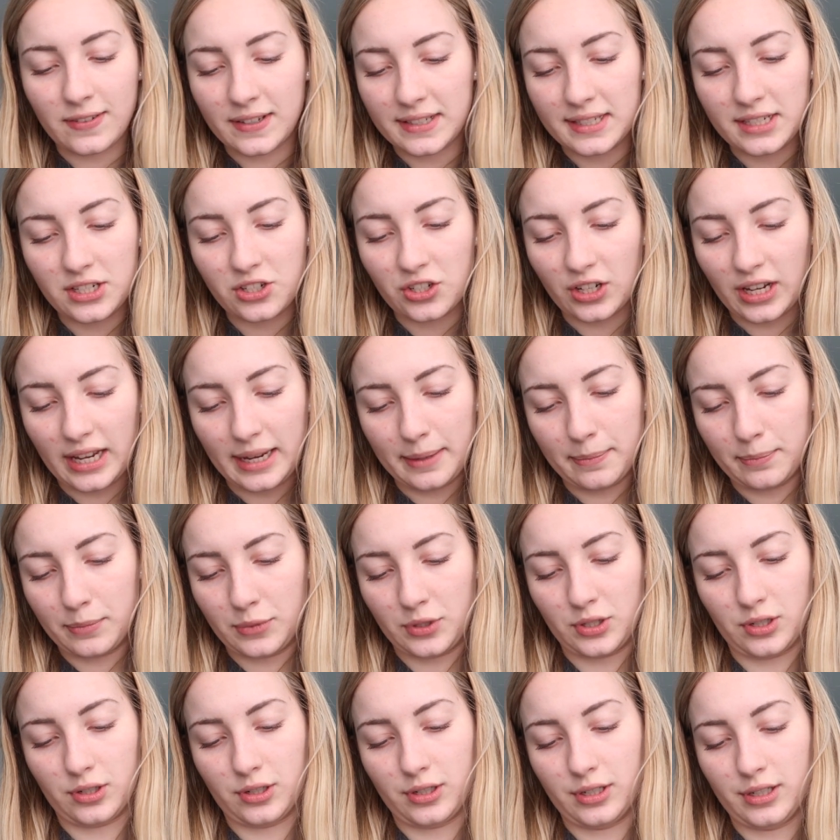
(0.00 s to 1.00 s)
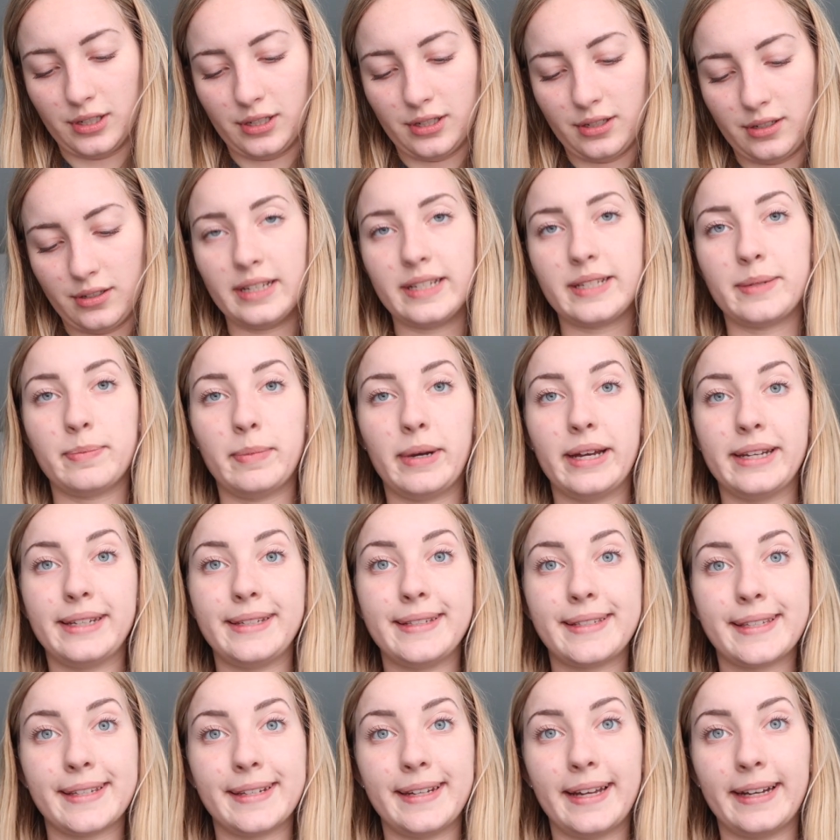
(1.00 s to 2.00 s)
was ich schreiben soll. Ich meine,
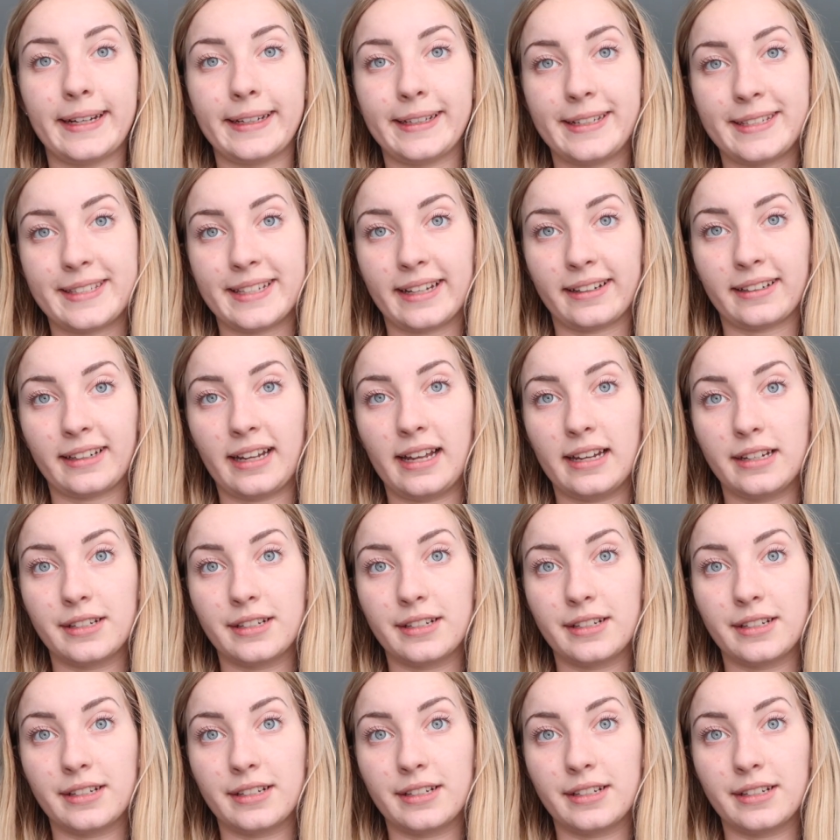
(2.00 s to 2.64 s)
diese Nachricht sagt